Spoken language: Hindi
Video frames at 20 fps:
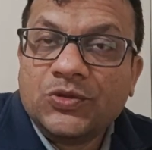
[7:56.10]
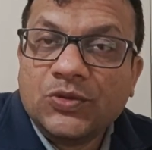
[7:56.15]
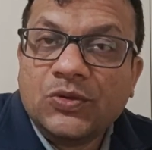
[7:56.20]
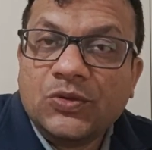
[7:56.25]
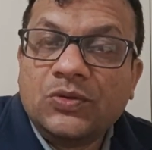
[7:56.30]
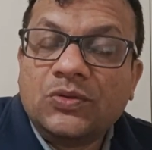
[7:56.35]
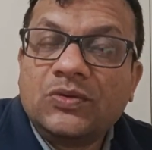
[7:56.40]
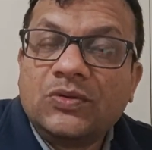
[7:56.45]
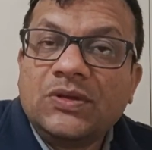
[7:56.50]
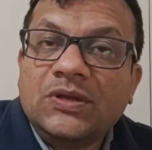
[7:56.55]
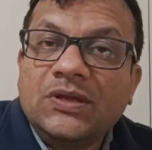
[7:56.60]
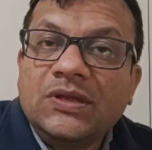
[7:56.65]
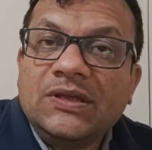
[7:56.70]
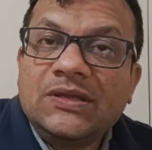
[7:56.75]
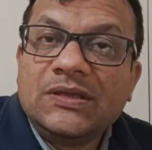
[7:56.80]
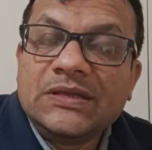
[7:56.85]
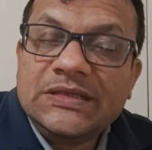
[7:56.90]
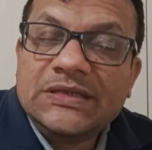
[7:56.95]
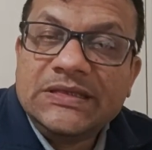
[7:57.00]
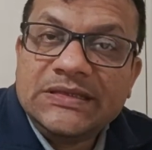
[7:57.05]
तो
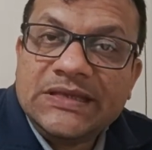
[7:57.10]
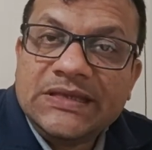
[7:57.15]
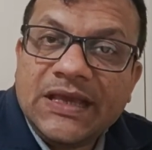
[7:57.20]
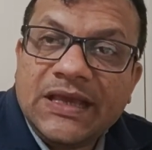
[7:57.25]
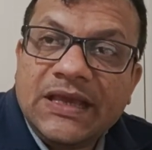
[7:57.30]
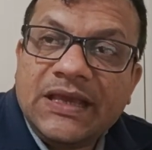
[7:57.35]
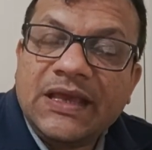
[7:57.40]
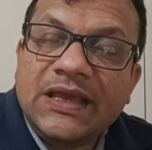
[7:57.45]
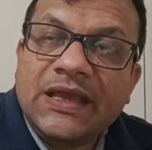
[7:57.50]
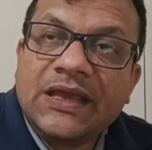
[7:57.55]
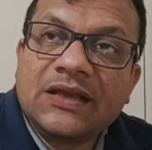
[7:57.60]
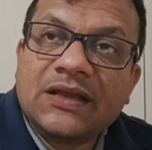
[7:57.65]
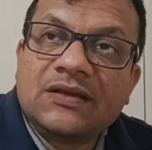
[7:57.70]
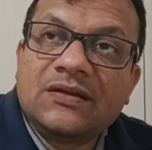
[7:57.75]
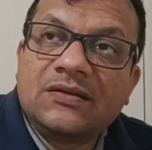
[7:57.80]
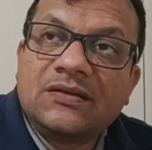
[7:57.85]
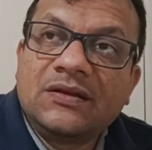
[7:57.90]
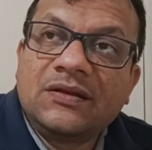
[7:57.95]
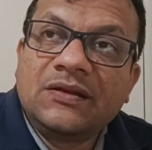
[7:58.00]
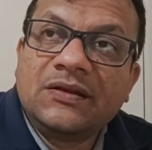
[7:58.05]
ये
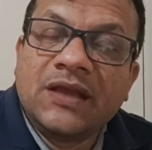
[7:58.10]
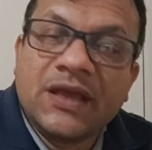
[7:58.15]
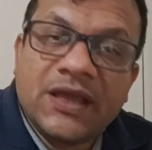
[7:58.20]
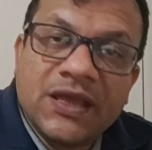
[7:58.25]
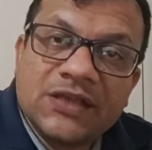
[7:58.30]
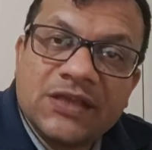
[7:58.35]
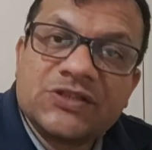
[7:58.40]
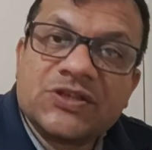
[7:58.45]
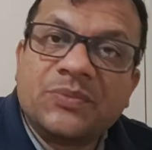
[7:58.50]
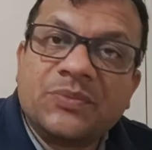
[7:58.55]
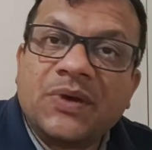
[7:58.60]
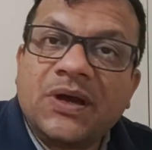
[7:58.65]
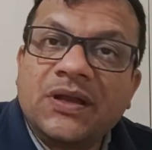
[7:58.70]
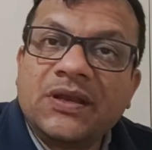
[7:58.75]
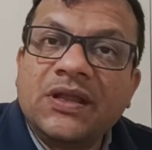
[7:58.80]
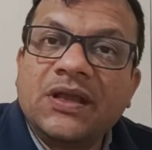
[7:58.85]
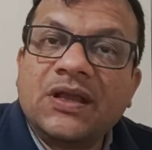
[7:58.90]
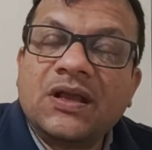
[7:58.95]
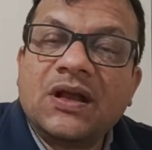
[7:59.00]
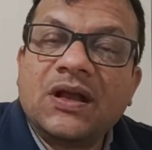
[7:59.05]
एक नए
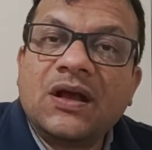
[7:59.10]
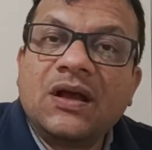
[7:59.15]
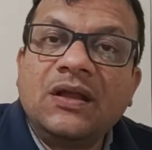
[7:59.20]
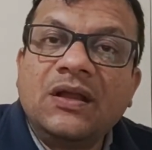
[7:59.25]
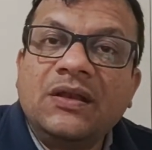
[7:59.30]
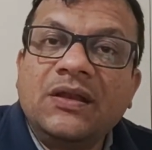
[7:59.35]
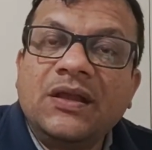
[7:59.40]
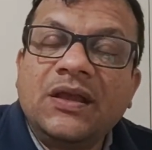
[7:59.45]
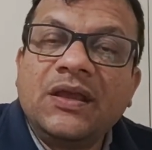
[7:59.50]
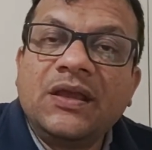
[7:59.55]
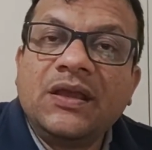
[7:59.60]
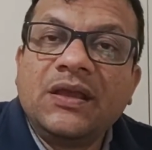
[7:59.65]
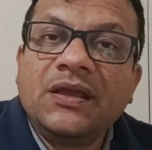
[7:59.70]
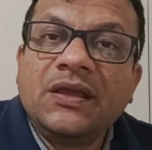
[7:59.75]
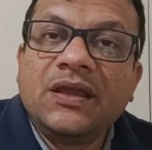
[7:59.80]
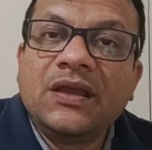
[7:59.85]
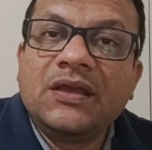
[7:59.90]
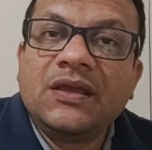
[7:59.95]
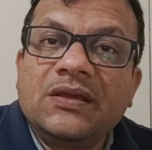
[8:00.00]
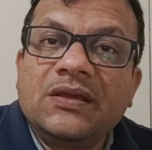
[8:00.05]
जमाने का नए
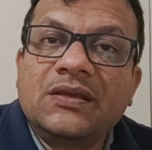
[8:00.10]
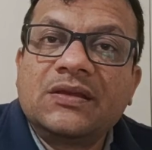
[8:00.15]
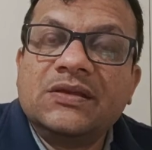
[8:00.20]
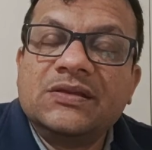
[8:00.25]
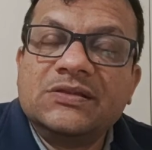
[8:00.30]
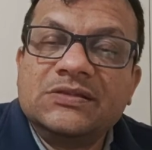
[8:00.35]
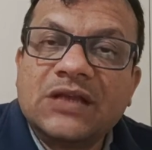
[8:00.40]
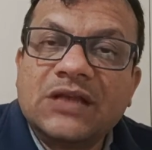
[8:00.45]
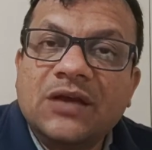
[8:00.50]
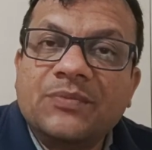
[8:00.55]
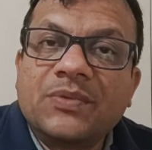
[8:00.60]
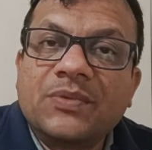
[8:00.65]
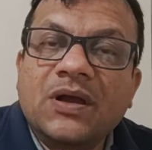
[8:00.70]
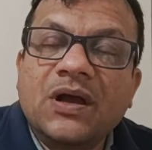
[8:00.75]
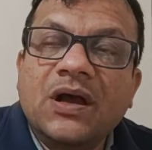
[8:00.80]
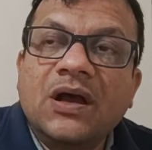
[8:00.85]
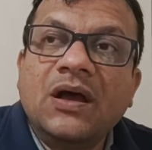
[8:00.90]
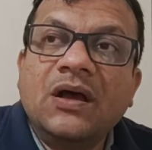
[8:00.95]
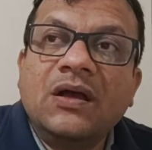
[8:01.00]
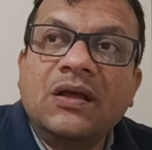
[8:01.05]
एक हिसाब
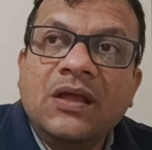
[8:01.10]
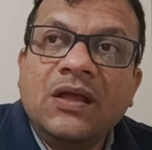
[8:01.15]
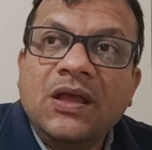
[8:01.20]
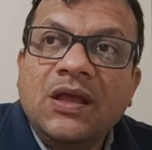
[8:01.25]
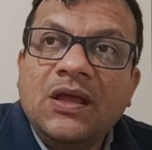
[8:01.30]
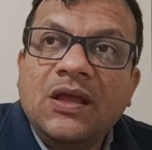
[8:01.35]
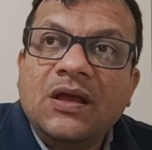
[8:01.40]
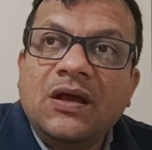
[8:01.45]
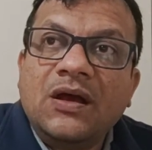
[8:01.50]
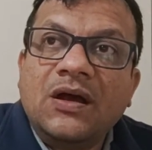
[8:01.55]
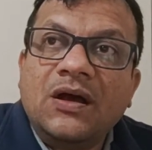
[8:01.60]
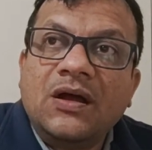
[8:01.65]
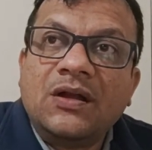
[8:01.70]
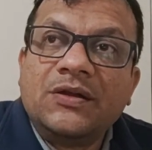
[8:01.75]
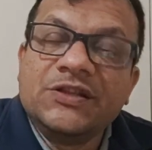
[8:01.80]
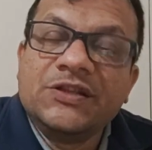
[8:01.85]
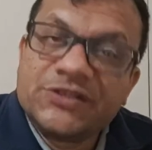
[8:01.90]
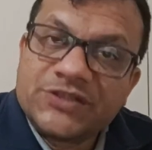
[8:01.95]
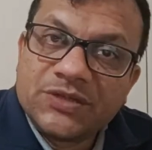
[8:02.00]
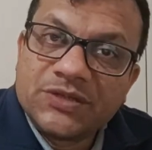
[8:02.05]

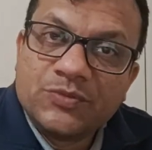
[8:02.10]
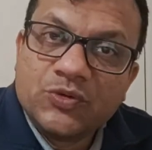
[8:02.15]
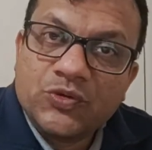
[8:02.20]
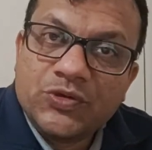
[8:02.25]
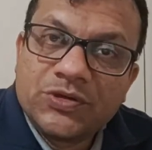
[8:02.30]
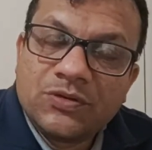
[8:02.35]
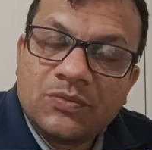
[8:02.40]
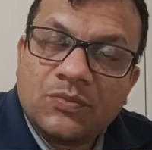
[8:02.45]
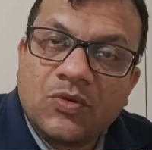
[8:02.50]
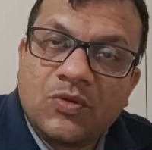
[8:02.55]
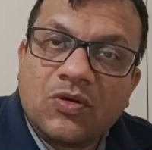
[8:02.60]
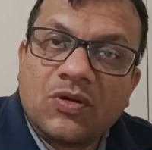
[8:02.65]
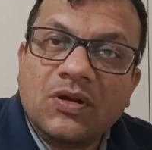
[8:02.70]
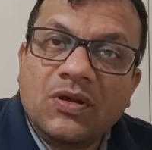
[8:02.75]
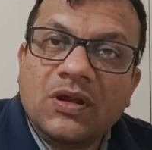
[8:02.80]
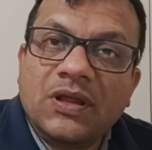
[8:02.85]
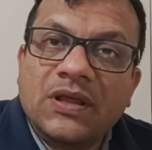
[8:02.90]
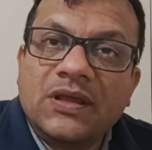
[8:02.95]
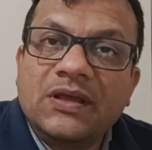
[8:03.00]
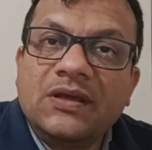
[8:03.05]
का डिस्ट्रीब्यूशन
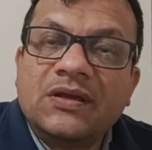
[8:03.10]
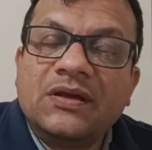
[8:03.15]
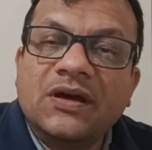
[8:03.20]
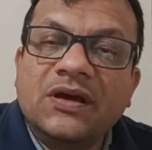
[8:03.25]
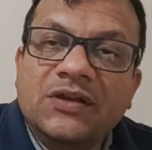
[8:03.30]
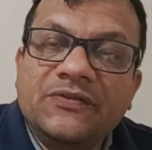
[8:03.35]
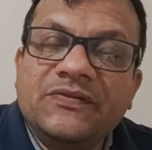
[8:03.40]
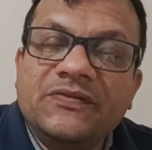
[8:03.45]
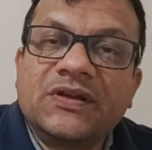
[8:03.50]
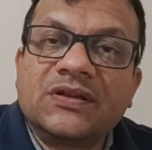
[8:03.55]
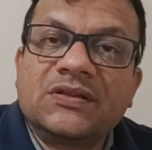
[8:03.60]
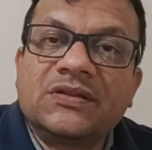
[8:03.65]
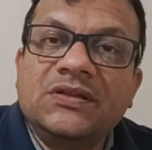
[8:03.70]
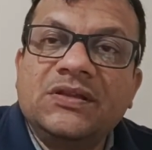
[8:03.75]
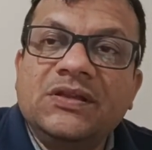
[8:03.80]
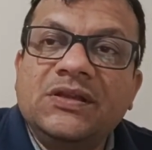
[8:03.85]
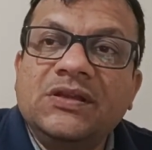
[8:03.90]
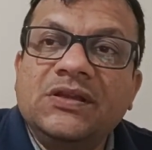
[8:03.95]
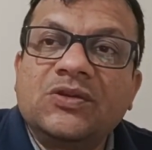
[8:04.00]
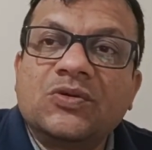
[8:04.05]
मॉडल है हर
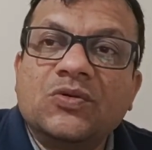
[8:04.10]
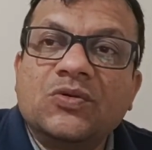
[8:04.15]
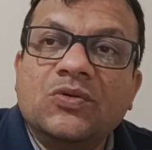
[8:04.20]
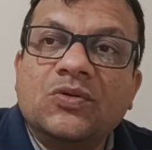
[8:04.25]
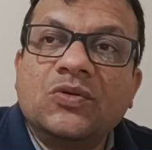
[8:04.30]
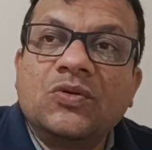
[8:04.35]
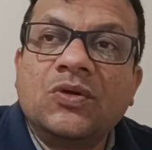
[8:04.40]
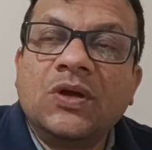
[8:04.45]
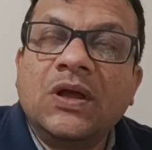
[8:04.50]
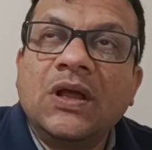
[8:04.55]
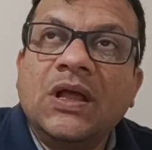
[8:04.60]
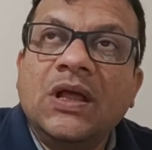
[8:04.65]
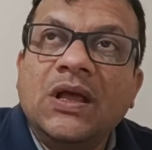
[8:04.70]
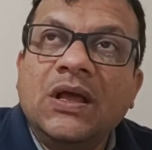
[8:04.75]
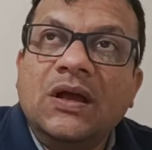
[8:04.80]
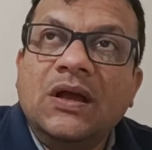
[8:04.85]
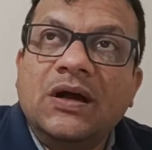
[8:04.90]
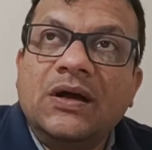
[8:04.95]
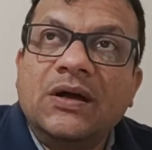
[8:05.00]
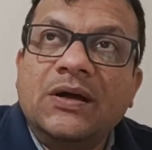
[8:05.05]
व्यक्ति को
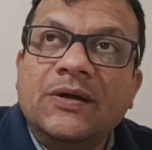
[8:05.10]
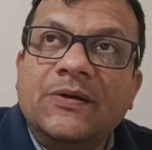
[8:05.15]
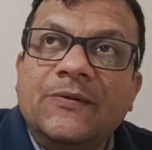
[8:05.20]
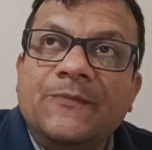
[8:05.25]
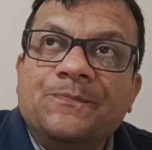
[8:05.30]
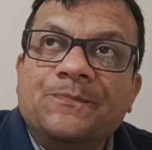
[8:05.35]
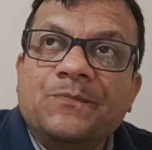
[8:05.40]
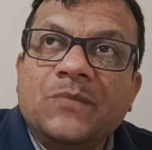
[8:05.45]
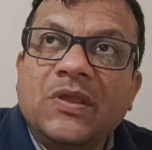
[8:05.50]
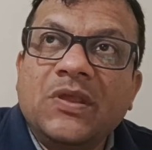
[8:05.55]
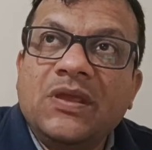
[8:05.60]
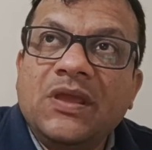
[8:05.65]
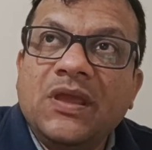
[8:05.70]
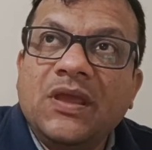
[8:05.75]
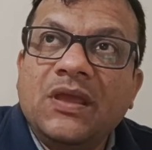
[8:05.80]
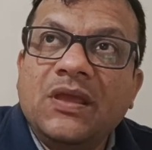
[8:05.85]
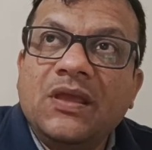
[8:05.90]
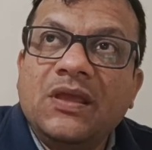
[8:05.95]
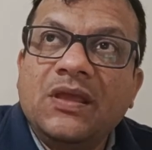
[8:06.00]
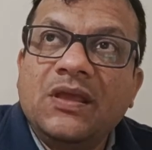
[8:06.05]
आ,
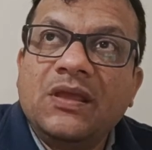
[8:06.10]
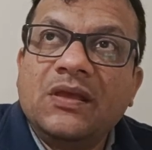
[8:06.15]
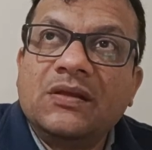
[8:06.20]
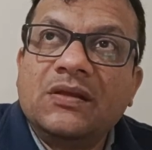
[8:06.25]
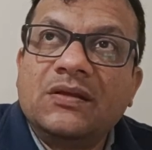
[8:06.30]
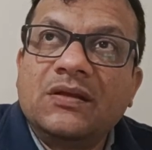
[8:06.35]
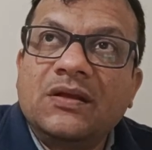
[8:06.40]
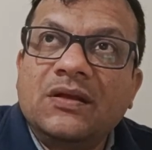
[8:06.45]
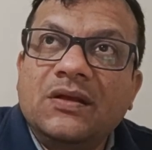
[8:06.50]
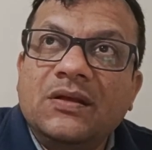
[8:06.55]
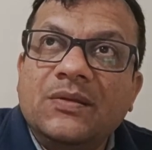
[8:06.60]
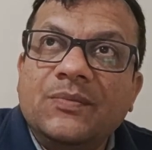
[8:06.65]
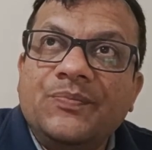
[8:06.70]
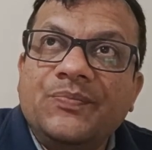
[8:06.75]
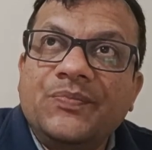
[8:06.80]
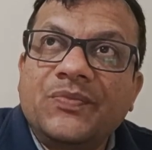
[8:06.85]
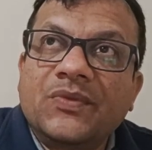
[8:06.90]
ये आ,